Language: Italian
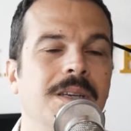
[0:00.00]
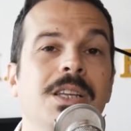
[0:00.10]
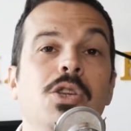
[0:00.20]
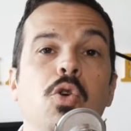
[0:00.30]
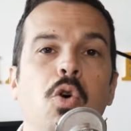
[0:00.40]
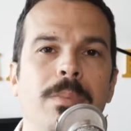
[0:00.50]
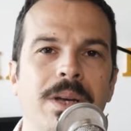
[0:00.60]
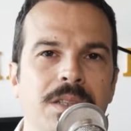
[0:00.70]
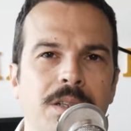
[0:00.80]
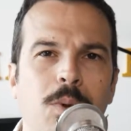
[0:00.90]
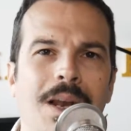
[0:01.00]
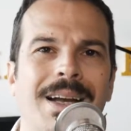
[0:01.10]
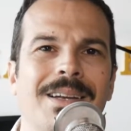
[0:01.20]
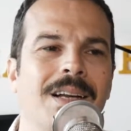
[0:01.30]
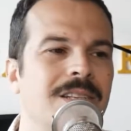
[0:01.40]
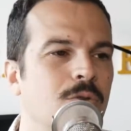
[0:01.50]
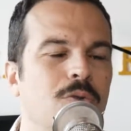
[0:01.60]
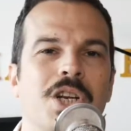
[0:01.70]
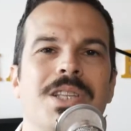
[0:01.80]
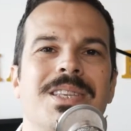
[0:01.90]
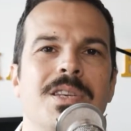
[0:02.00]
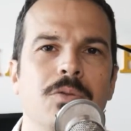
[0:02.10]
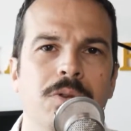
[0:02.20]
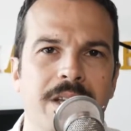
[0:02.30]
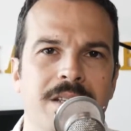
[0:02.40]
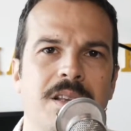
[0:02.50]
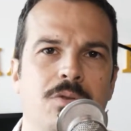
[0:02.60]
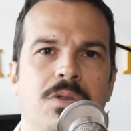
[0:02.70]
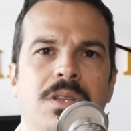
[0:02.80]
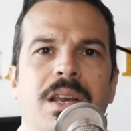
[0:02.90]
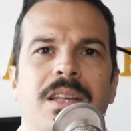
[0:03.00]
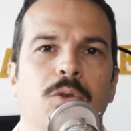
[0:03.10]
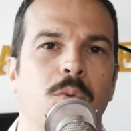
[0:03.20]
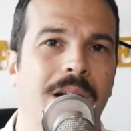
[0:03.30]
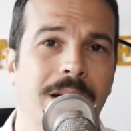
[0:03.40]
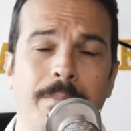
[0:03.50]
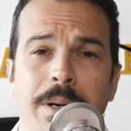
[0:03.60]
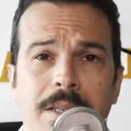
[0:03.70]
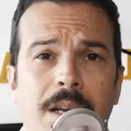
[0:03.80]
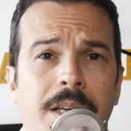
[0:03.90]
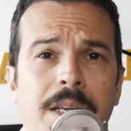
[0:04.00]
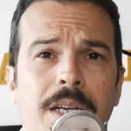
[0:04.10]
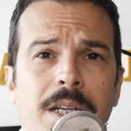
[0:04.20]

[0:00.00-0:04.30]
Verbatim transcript: il nome di quell'associazione che sta sostenendo quella campagna lì.